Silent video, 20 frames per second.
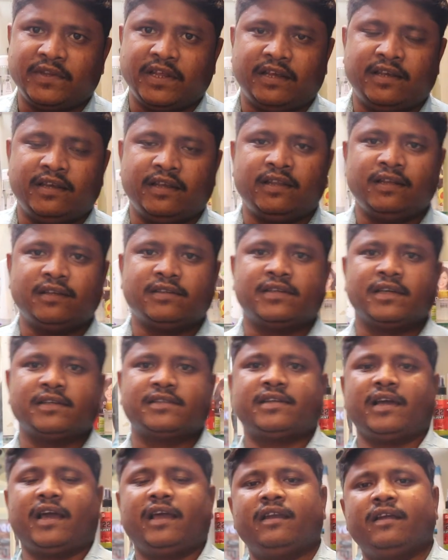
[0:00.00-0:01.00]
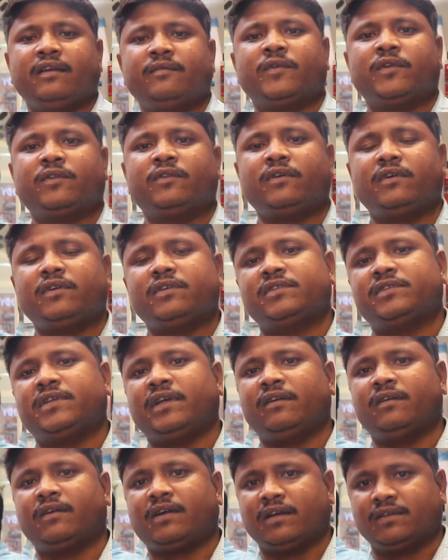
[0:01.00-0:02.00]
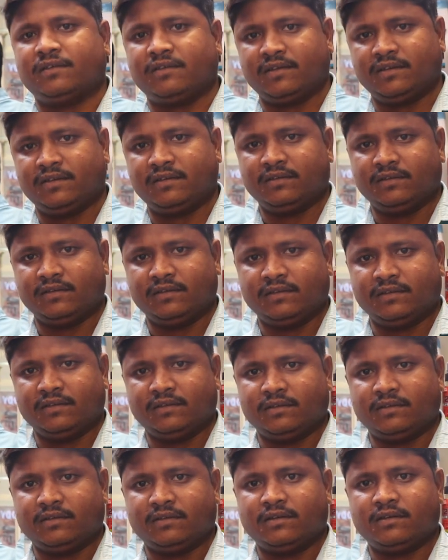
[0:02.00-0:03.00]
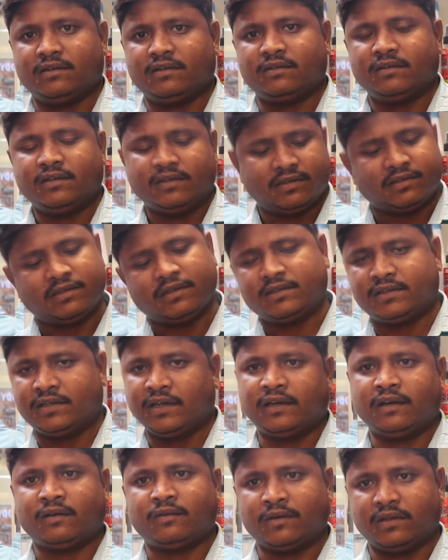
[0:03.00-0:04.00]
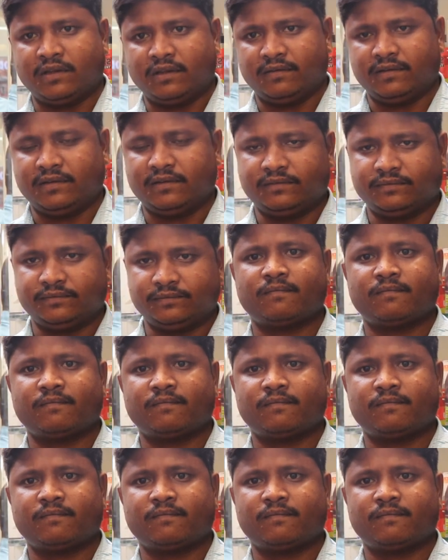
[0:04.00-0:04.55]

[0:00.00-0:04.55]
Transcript: আমি দেখিয়ে দিই সেই স্টাইলের মতো সেগুলো কাজ হয় সেটা করে দেবে